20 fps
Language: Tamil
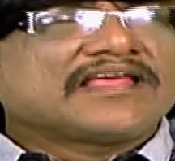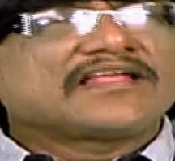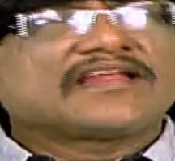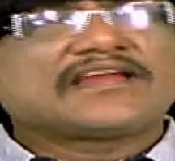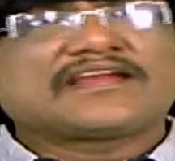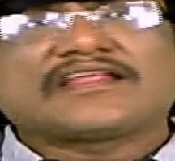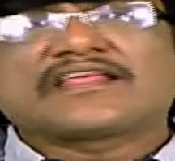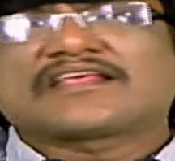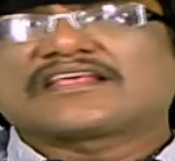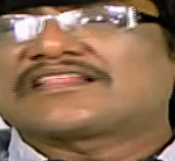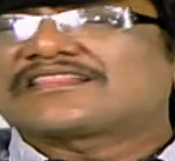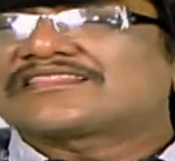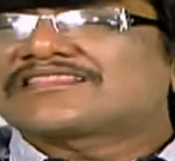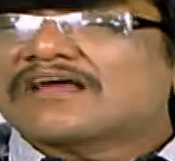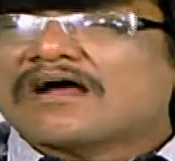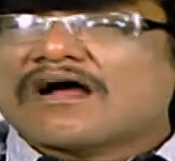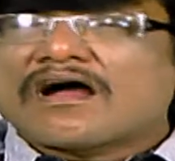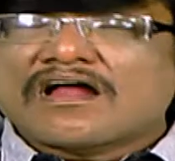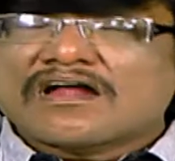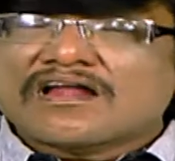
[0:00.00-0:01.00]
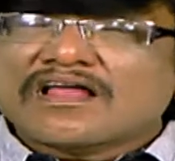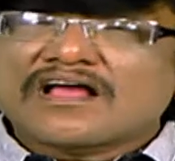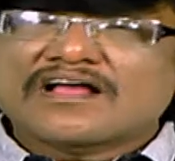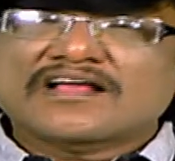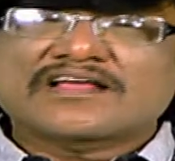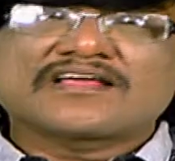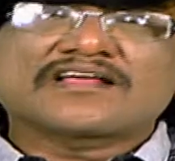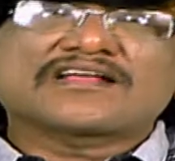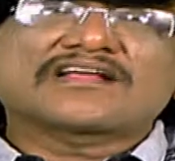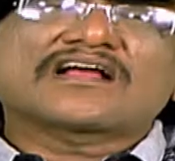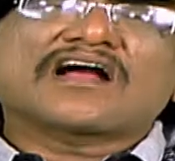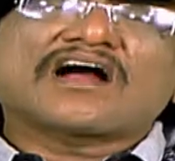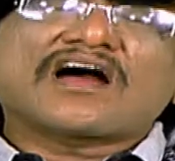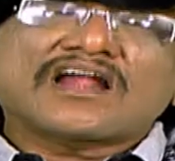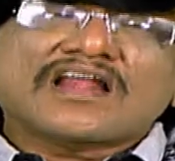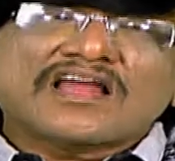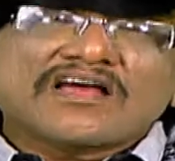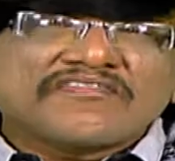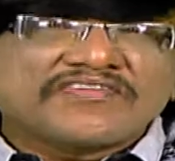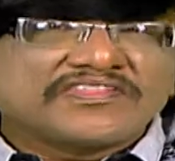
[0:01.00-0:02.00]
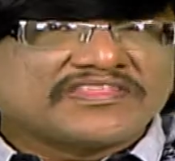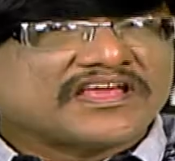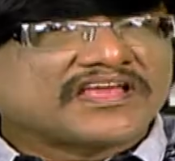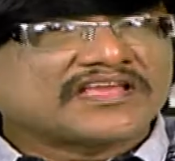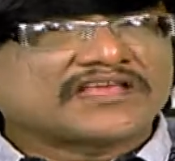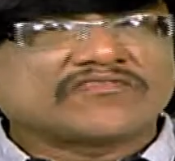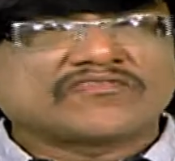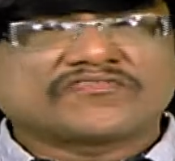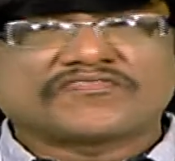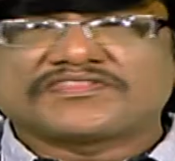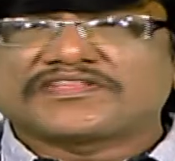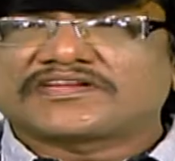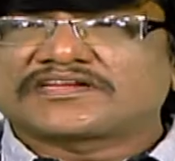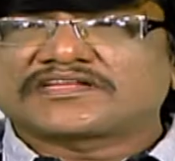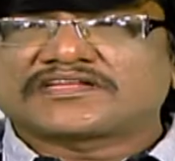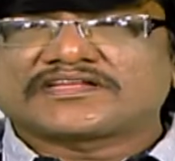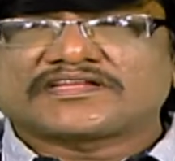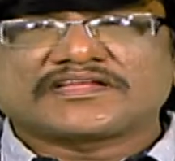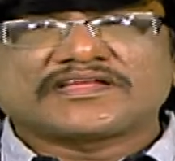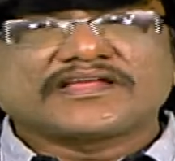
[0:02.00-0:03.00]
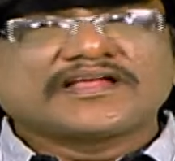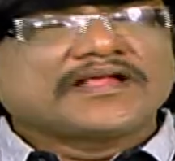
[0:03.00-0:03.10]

இன்றைக்கு தானாக காலாவதியாகி வருவதற்கு